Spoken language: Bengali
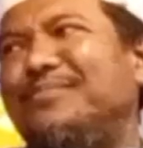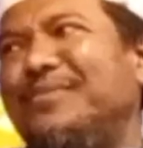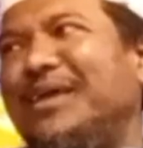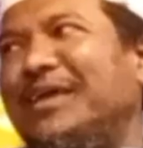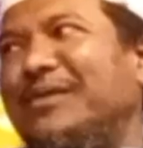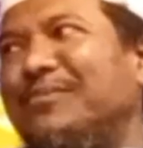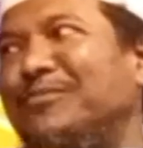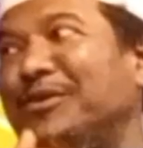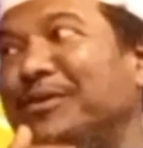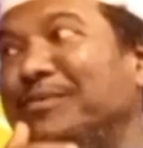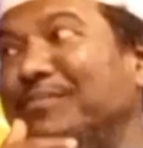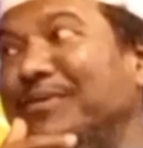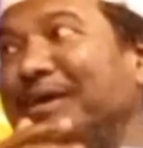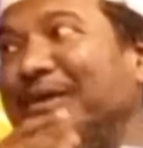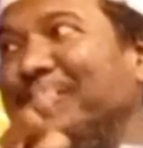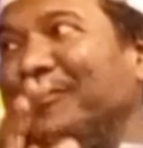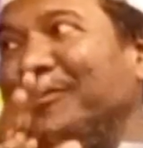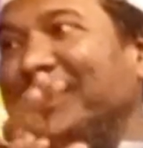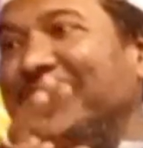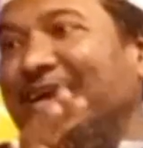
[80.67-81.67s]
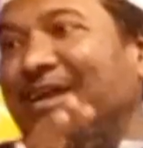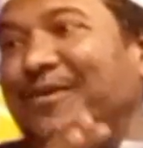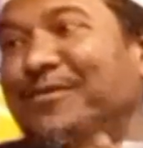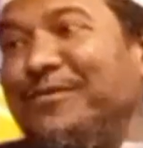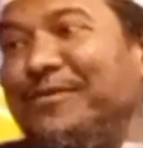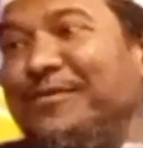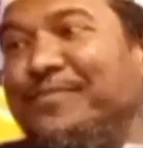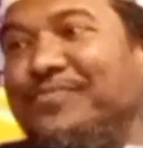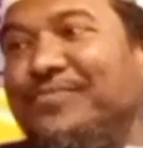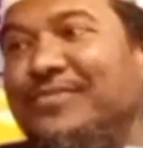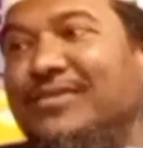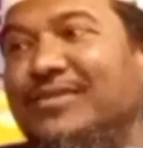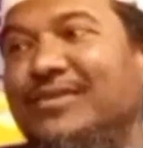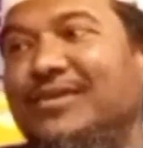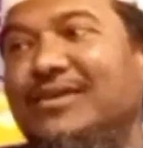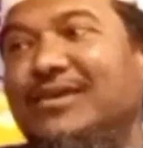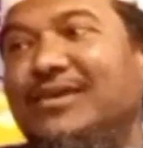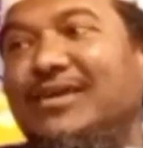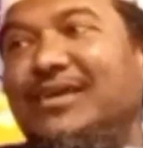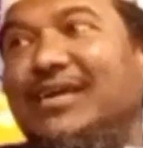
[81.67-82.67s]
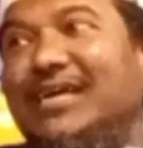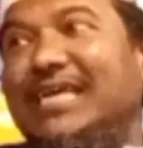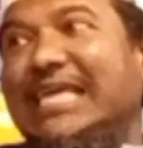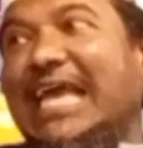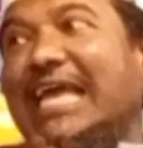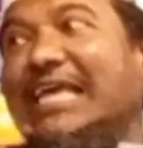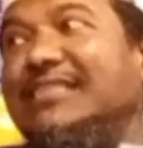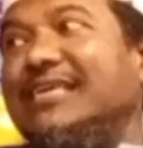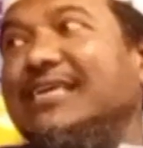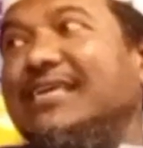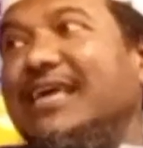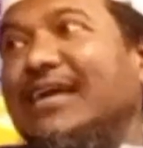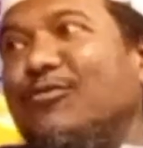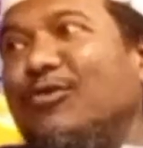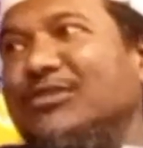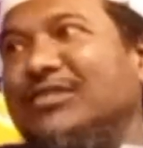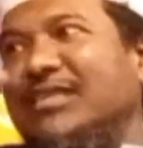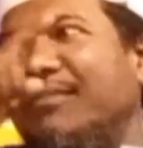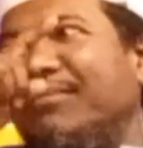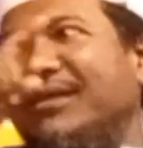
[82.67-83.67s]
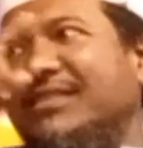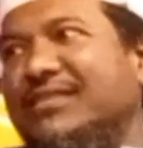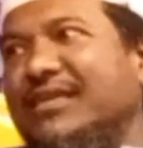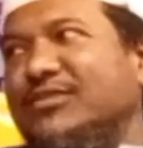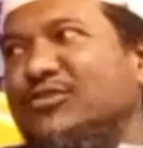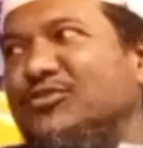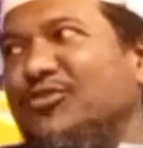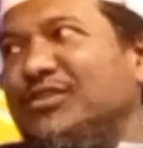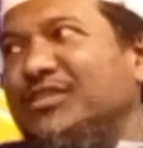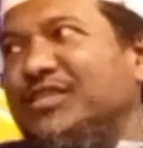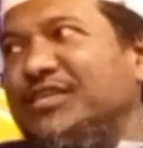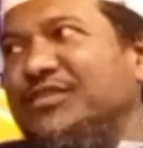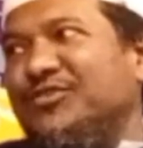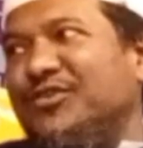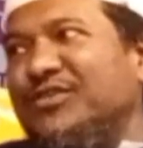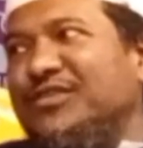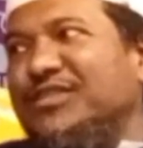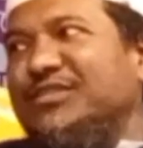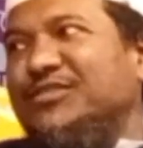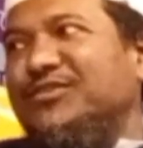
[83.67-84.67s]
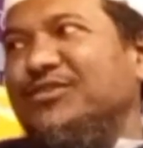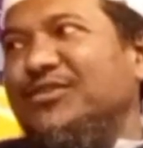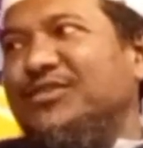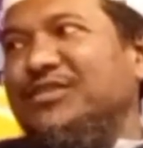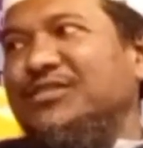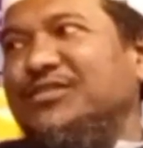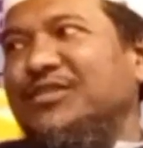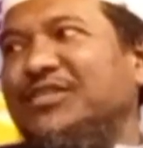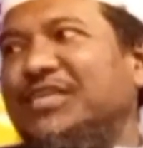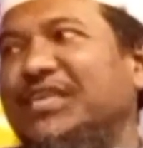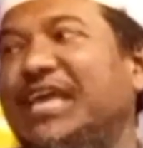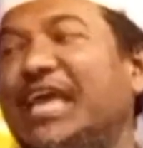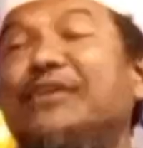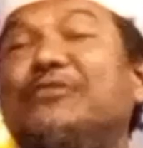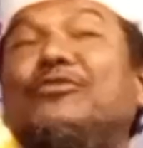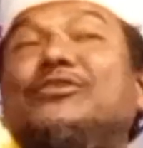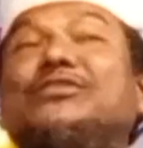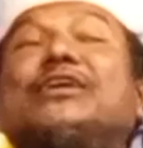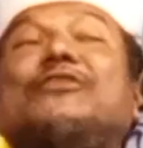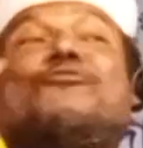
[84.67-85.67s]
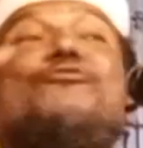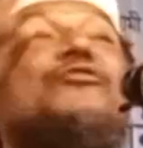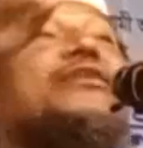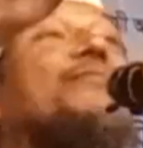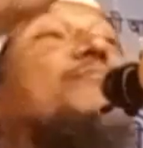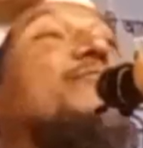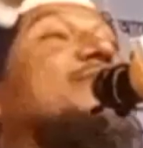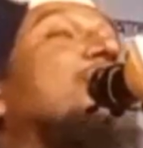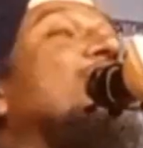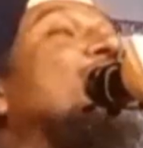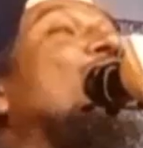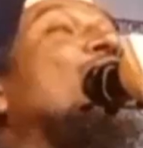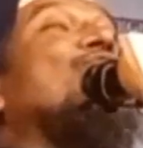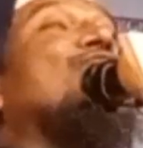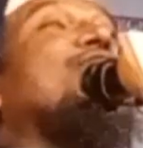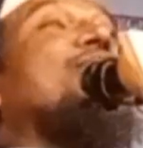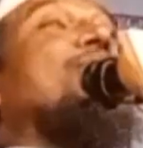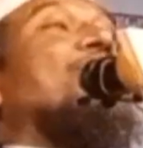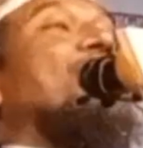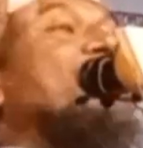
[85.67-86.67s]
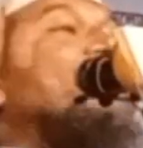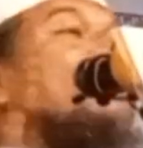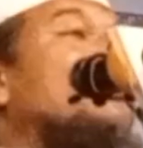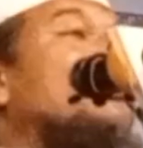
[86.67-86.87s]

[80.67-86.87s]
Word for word: মেয়ের মনে নিয়ে রয়ে গেল এইদিকে কথাবার্তা চলতে চলতে চলতে চলতে এই কথা ঢুকে পড়ছে মন্ত্রী